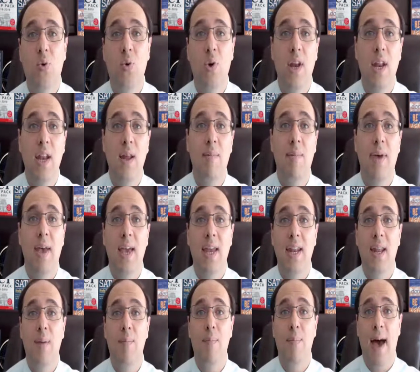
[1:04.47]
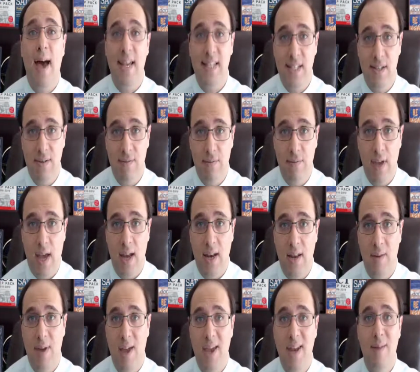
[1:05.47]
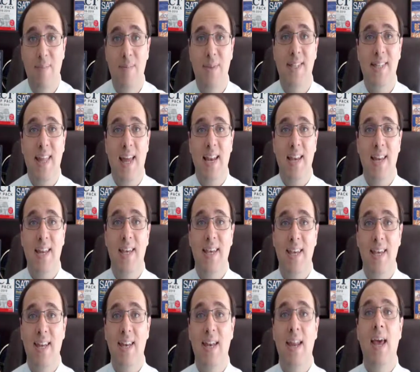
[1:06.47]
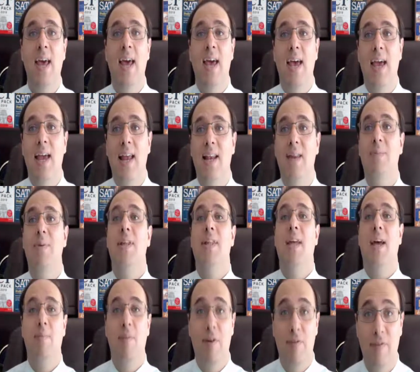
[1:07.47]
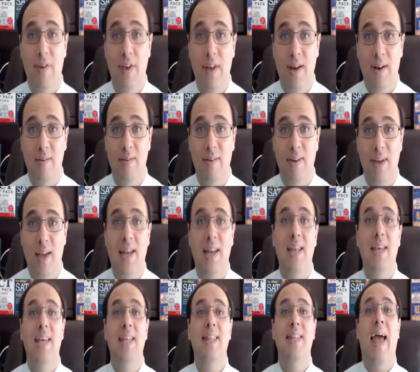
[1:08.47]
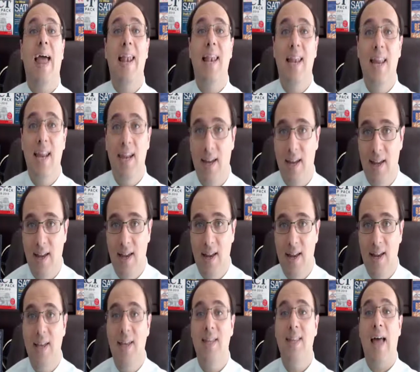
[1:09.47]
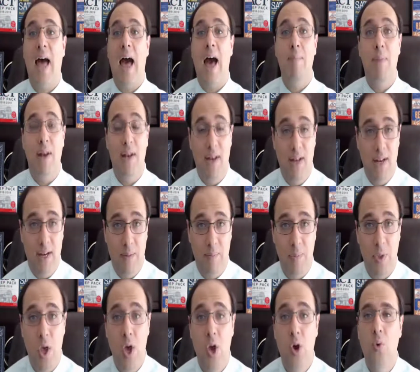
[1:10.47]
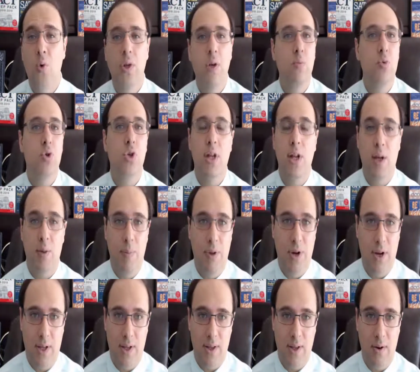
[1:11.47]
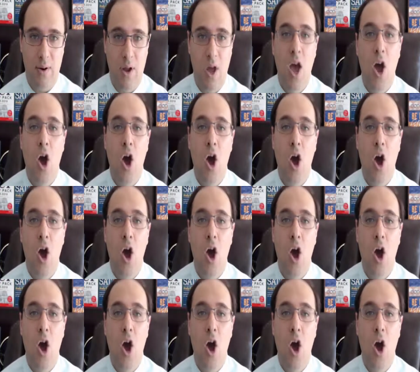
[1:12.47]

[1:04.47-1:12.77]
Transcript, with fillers: كلنا بقينا باسيف يعني بقينا مستنيين اللي بيتعمل فينا اللي يتقال لنا اللي يتعمل لنا ودي مشكلة كبيرة جدا